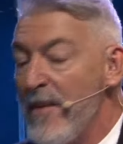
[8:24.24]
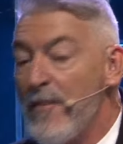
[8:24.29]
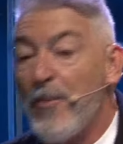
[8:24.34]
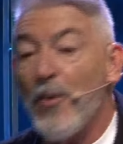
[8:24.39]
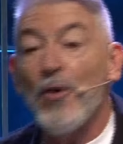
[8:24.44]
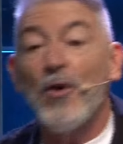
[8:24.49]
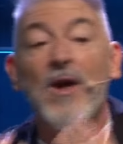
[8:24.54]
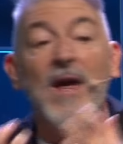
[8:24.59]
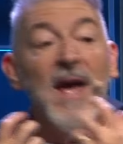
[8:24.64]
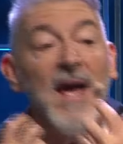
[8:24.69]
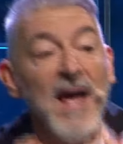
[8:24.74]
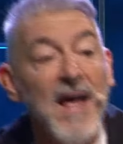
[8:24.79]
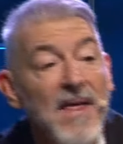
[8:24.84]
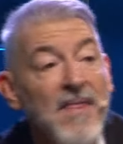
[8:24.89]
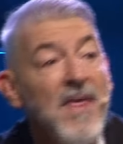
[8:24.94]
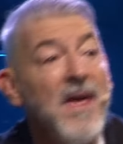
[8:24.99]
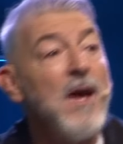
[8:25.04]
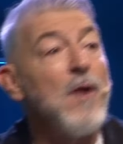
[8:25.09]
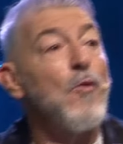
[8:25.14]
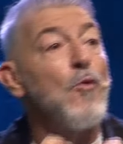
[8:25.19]
Porque he
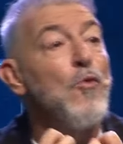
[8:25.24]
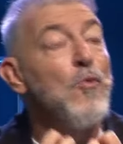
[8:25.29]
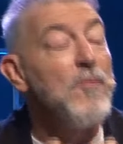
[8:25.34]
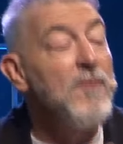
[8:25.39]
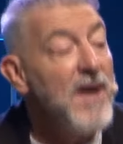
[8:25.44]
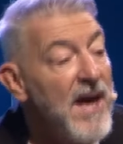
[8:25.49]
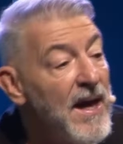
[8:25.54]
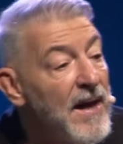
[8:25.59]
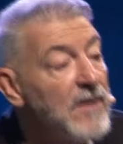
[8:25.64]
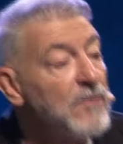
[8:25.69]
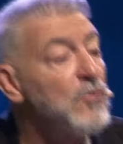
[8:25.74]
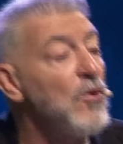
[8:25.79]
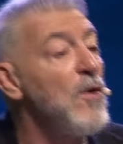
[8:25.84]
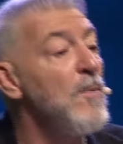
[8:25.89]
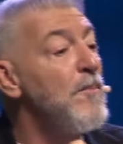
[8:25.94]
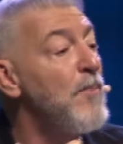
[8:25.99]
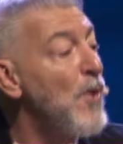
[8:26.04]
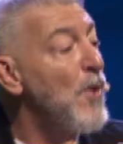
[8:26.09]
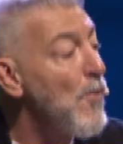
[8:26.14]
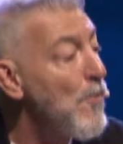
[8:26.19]
descubierto
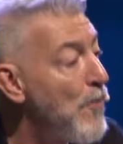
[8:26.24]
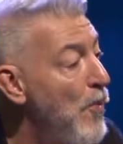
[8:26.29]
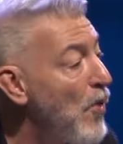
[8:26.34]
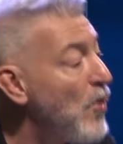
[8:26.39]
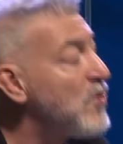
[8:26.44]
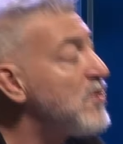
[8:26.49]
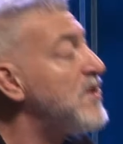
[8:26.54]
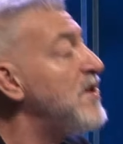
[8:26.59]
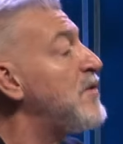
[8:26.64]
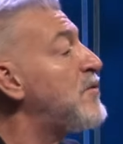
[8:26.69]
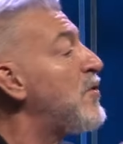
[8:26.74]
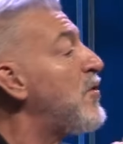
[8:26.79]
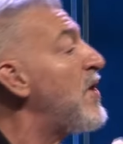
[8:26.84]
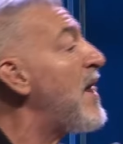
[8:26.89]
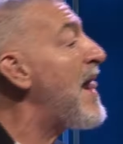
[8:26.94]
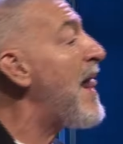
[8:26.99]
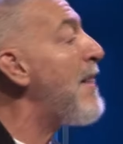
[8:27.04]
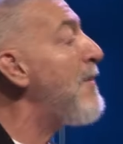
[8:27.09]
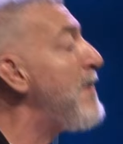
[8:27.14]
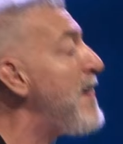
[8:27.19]
el propósito
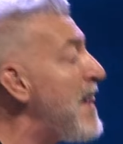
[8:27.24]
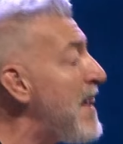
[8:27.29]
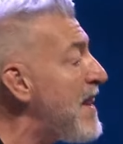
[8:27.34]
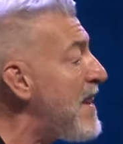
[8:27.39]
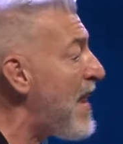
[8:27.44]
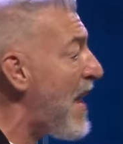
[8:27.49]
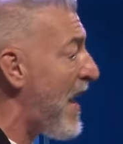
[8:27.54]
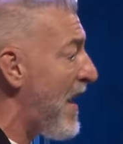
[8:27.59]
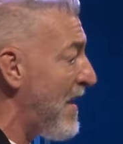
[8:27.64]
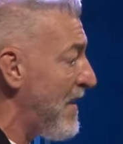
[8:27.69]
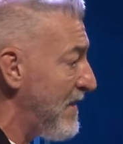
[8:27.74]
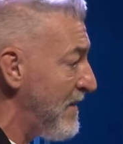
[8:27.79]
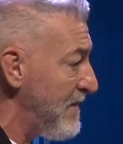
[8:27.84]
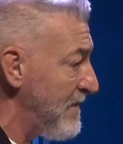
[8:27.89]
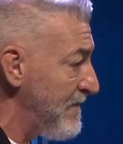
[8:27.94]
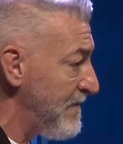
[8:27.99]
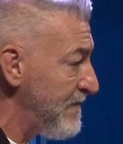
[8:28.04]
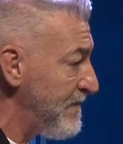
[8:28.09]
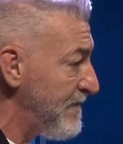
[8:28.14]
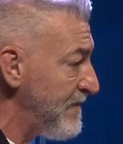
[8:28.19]
de la vida.
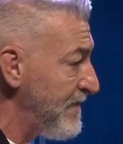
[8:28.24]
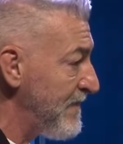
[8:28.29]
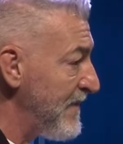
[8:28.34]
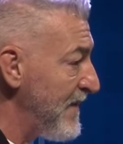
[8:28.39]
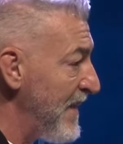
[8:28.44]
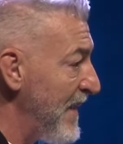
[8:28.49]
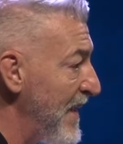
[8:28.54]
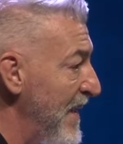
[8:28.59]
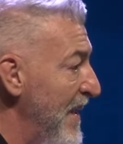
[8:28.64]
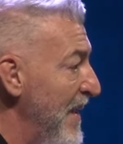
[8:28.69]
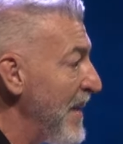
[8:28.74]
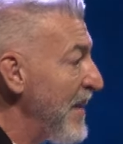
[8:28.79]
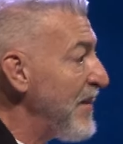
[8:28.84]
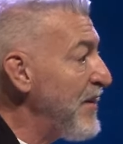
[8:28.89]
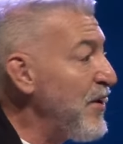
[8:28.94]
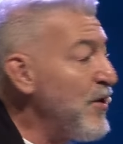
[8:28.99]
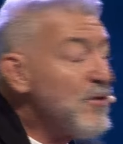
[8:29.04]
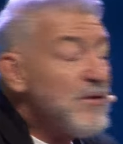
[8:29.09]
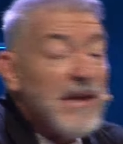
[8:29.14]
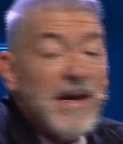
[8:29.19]

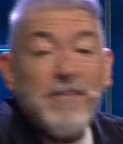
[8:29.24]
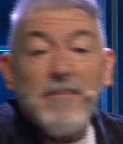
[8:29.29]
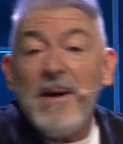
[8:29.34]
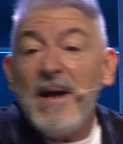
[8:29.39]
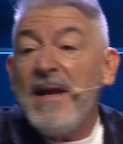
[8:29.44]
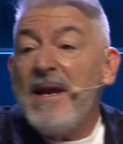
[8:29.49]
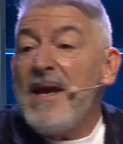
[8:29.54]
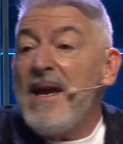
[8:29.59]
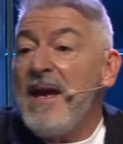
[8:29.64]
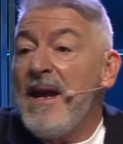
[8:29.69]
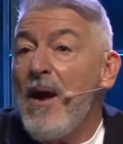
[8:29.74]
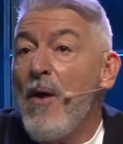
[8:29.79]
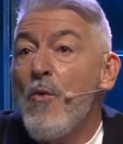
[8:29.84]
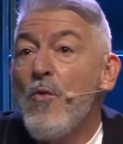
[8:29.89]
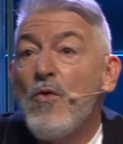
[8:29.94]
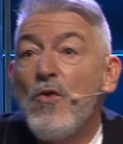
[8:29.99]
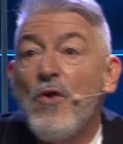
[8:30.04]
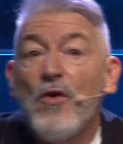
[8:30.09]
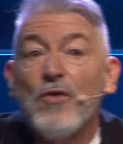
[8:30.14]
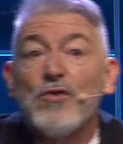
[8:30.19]
De otra manera
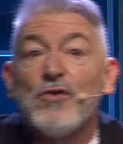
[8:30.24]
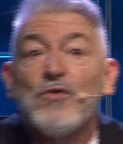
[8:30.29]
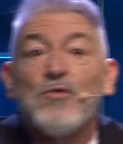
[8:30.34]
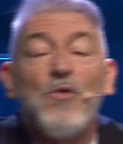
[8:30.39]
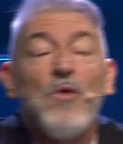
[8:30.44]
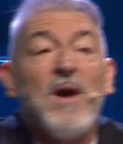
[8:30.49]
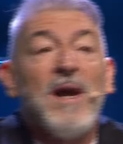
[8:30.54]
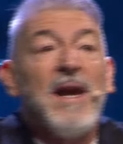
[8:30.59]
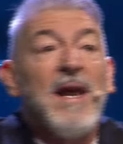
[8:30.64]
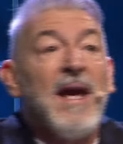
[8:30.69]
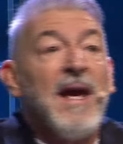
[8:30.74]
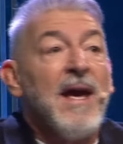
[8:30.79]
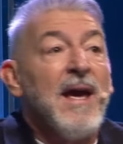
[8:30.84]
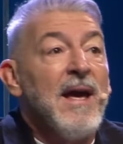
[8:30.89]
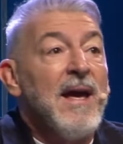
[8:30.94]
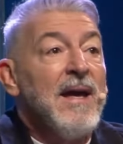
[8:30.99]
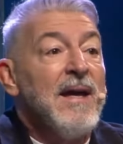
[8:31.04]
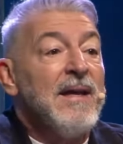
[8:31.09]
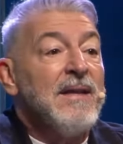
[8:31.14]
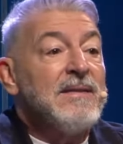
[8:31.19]
uno
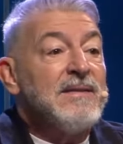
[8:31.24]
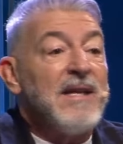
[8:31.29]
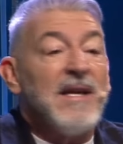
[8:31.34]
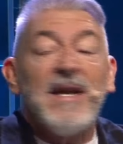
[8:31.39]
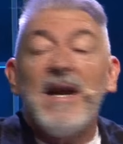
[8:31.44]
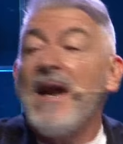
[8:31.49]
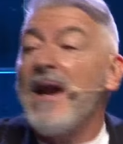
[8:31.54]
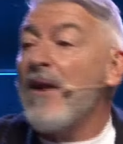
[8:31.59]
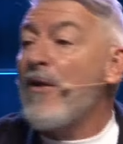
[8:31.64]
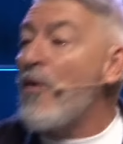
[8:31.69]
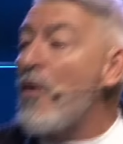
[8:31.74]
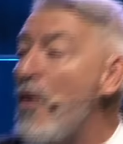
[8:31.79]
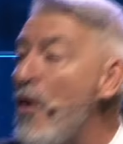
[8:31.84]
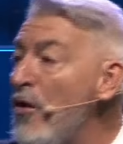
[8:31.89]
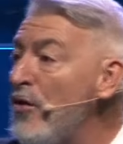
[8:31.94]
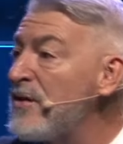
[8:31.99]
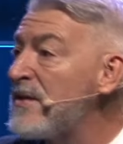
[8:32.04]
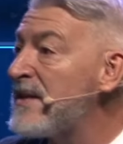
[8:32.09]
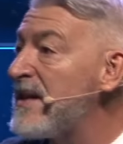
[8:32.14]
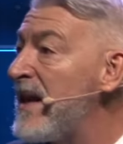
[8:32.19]
suele tener
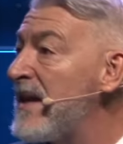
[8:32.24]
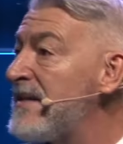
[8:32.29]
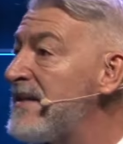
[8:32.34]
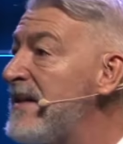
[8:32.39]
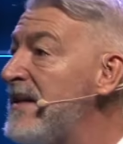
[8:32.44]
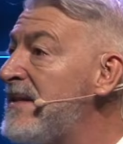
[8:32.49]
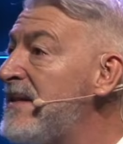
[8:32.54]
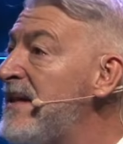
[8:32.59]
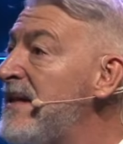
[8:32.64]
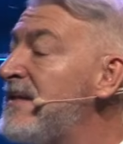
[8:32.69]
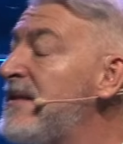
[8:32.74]
cosas y se